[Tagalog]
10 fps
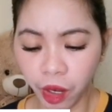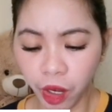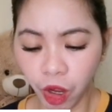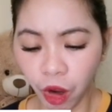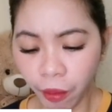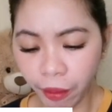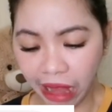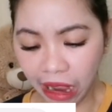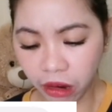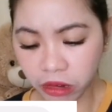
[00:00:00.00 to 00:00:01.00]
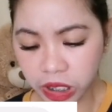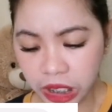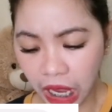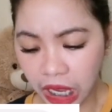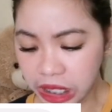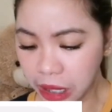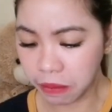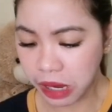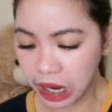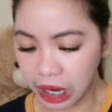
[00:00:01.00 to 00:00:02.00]
long blouse kaysa
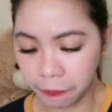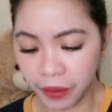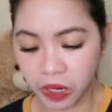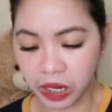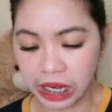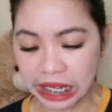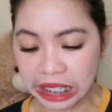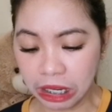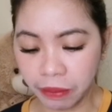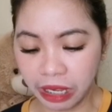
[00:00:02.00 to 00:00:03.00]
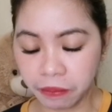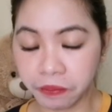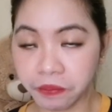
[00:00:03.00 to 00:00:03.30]
mga pagirl na damit?